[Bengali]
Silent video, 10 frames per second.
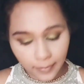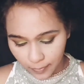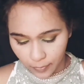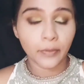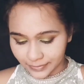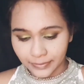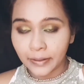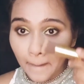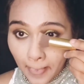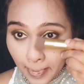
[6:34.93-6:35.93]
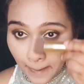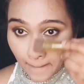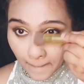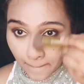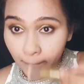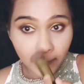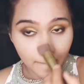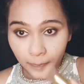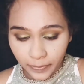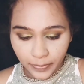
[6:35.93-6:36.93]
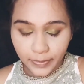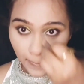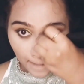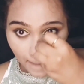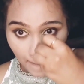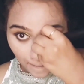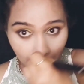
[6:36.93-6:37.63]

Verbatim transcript: এরপর আমি আমার নোসটাকেও কন্ট্রোল করে নিলাম